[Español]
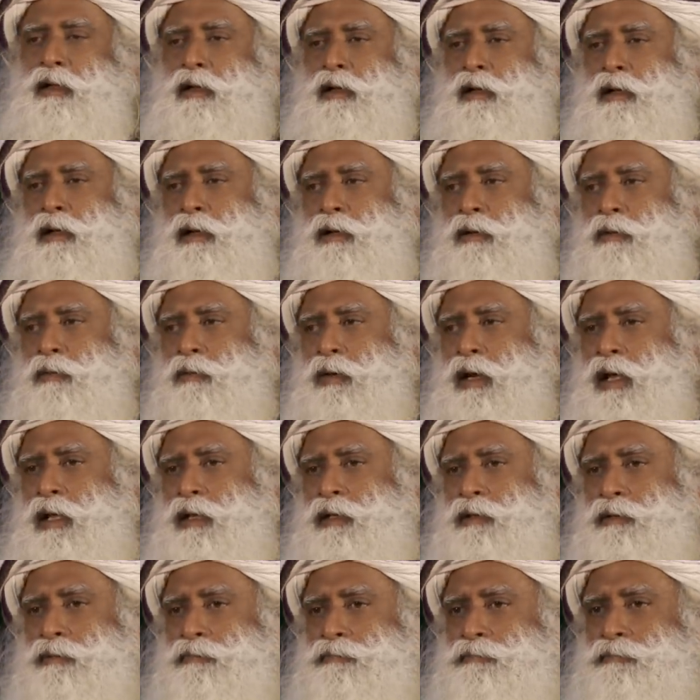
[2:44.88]

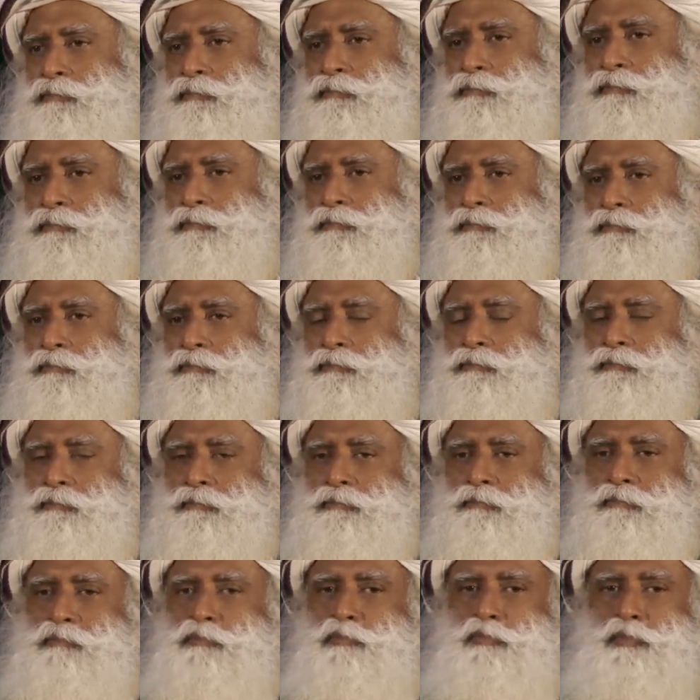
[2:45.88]
Bueno,
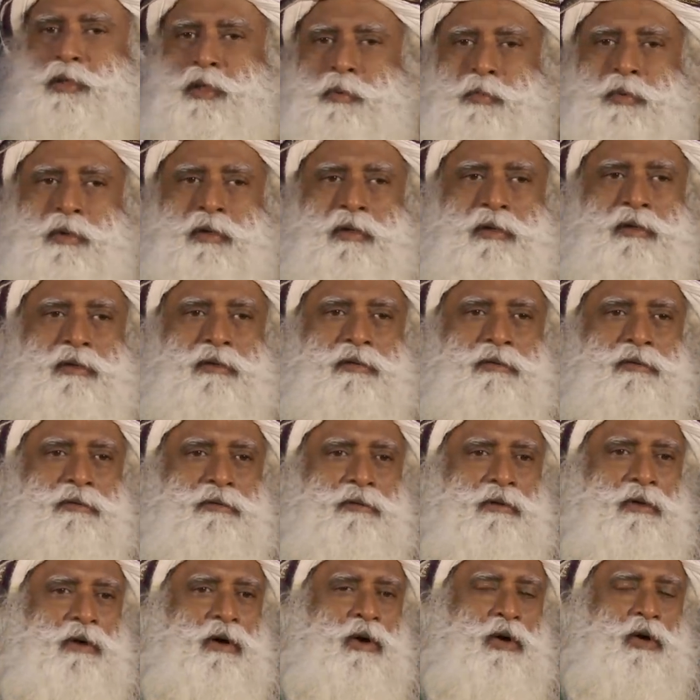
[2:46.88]
la gente en todo el
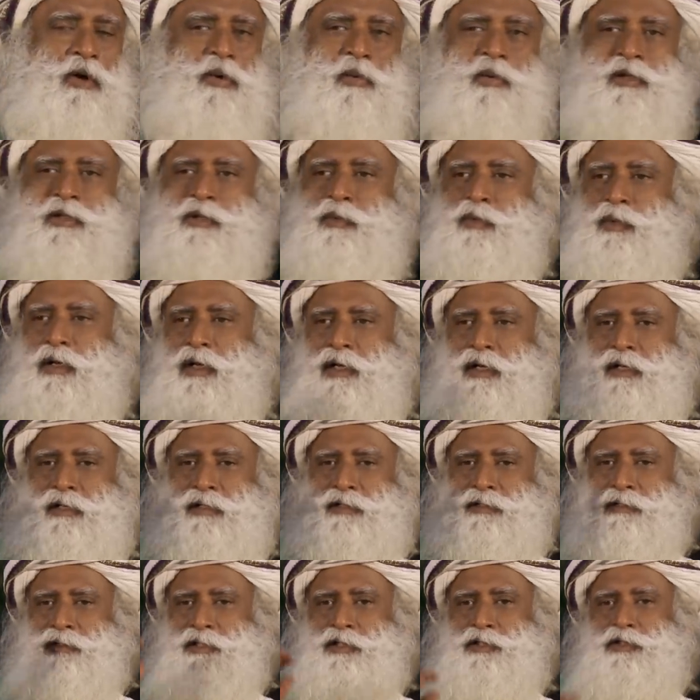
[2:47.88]
mundo, esto solía
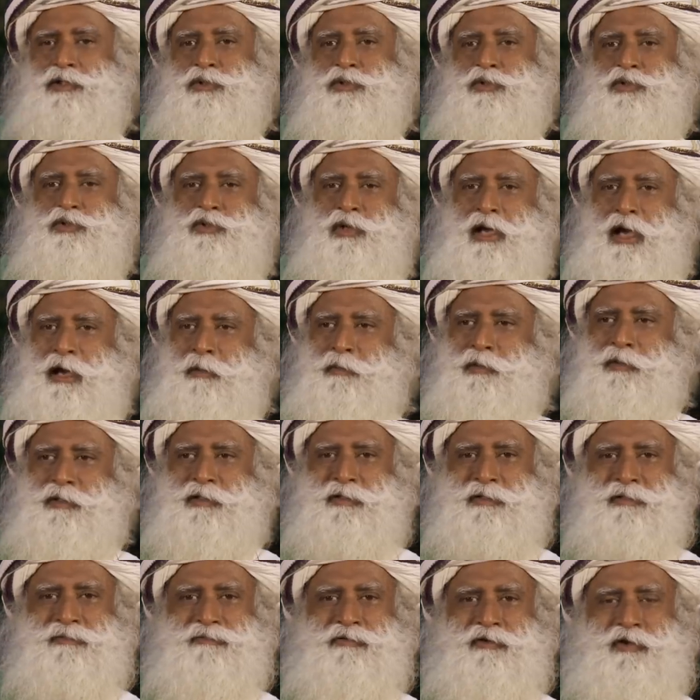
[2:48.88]
suceder,
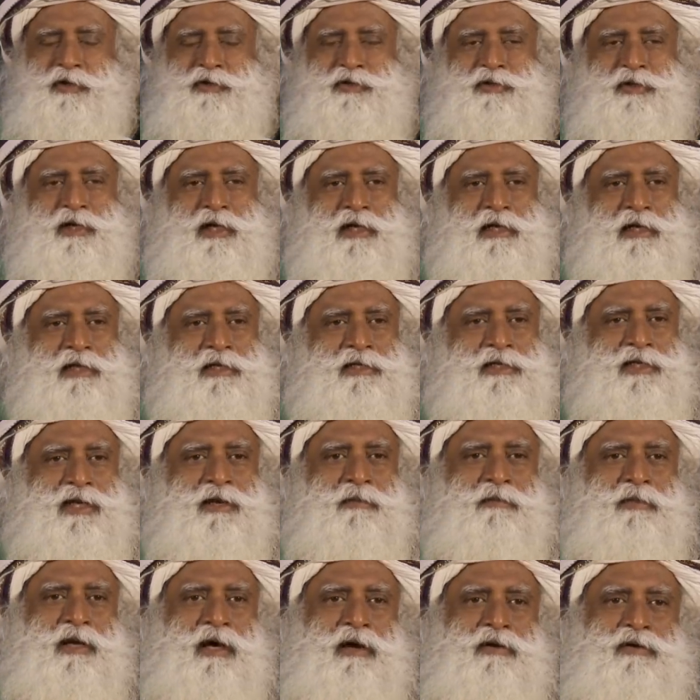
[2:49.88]
afortunadamente ha disminuido
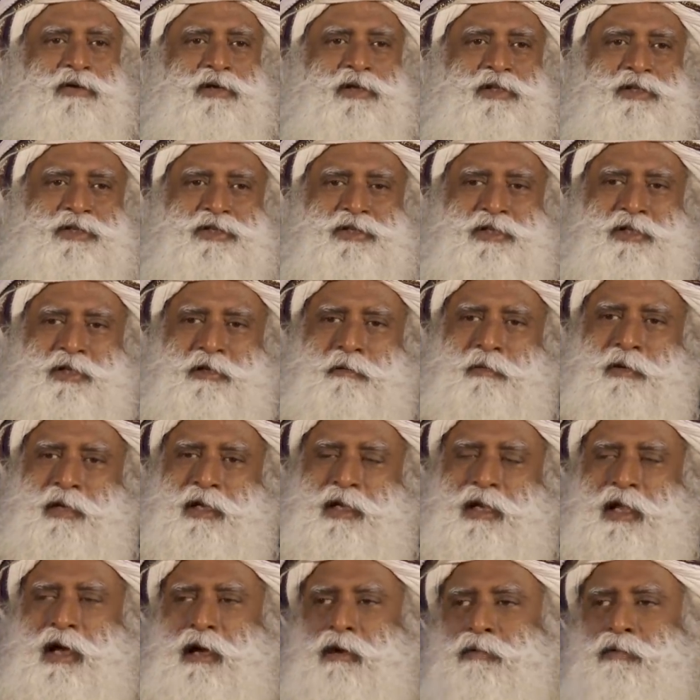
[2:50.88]
considerablemente ahora.